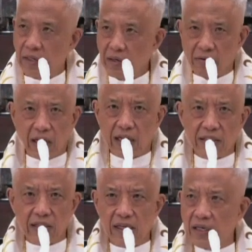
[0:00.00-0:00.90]
Wala
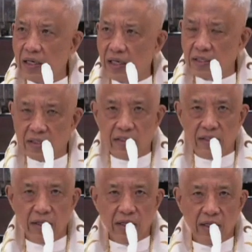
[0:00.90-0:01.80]
sa
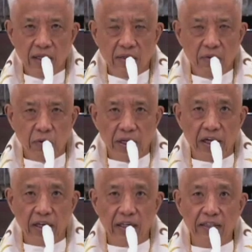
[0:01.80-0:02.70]

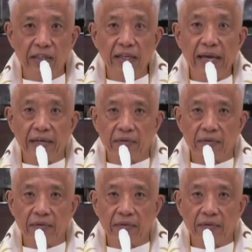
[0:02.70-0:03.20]
wika natin yan.